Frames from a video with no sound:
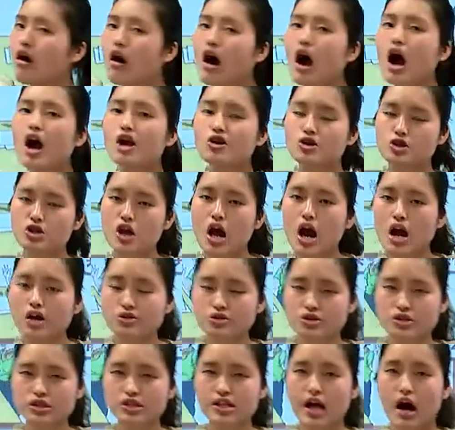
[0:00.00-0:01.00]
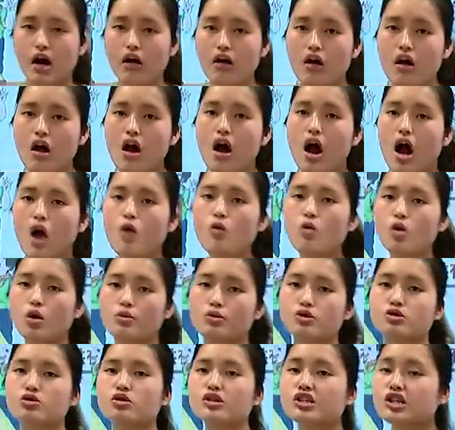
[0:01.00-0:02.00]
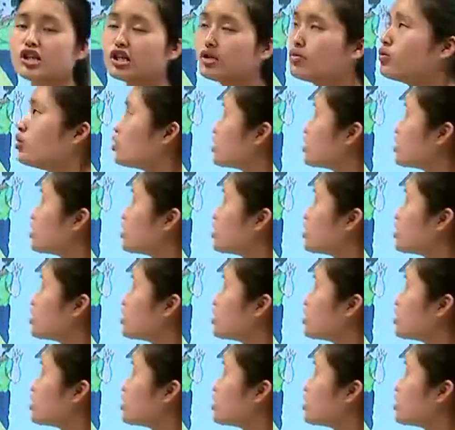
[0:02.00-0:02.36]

有二十二只脚，而我们说题